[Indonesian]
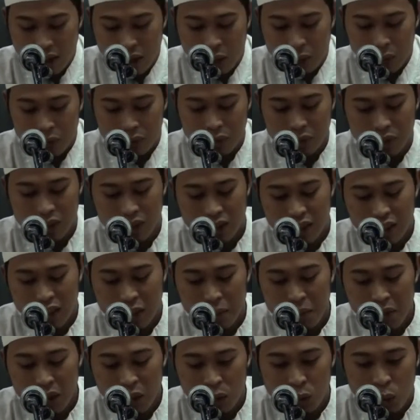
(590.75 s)
khususnya
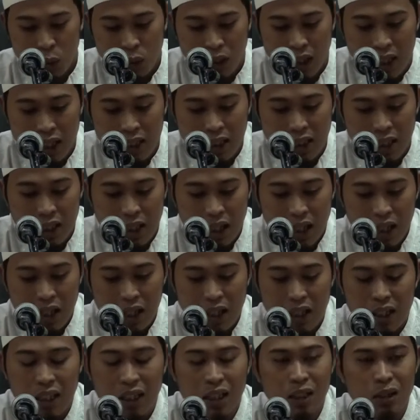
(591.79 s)
dalam Al-Qur'an
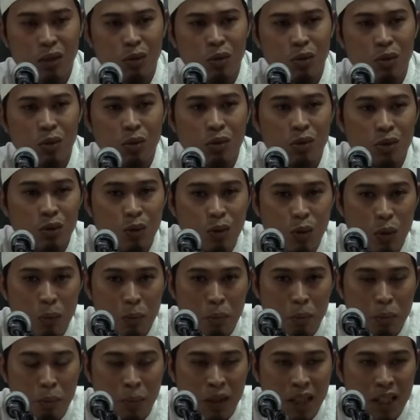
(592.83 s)
itu
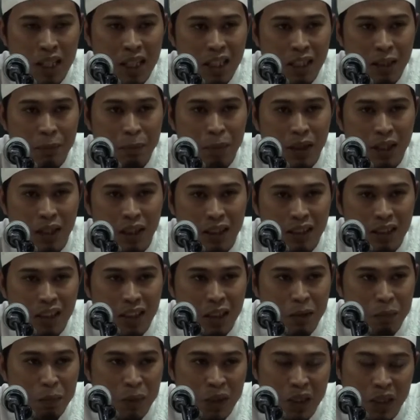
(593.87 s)
untuk menarik
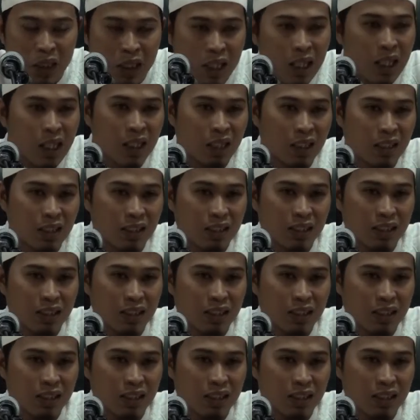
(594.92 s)
perhatian pendengar